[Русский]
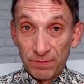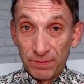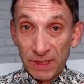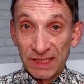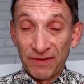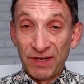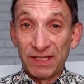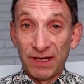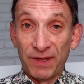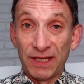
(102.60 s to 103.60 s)

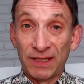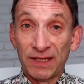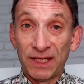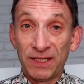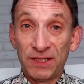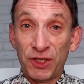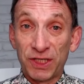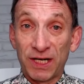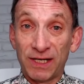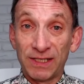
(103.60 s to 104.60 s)
представителями этой
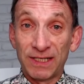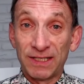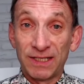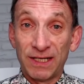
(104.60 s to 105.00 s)
террористической организации